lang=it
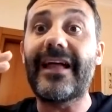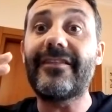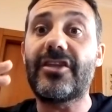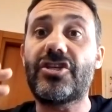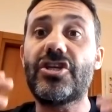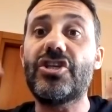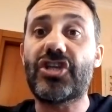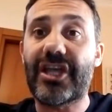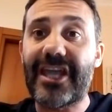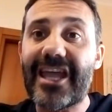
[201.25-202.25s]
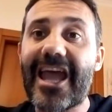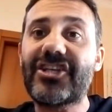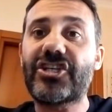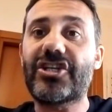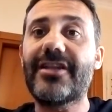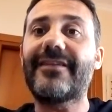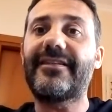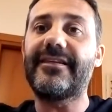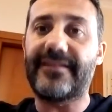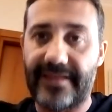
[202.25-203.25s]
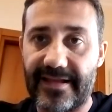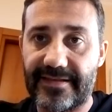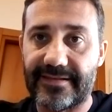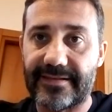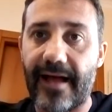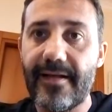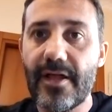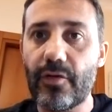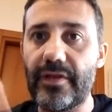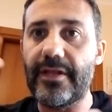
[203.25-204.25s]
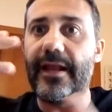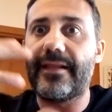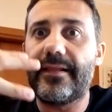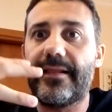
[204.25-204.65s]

Dante ci dice che esce da se stessa, quindi la,